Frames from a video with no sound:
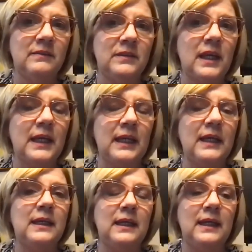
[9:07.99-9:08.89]
O sea
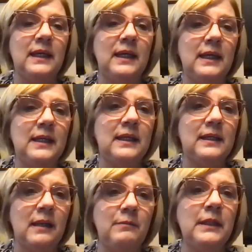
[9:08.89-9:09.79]
que, que,
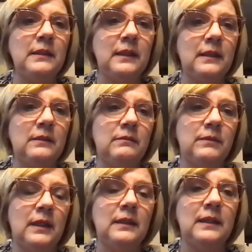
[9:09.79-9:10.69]
realmente,
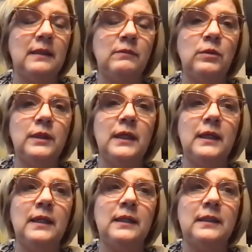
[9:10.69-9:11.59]
¿verdad? Tenemos
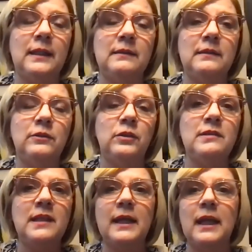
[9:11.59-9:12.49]
que, yo
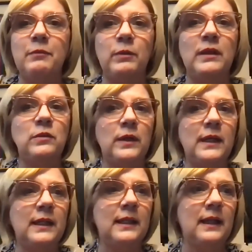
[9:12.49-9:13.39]
quisiera que la población en
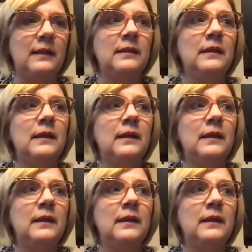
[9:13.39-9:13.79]
general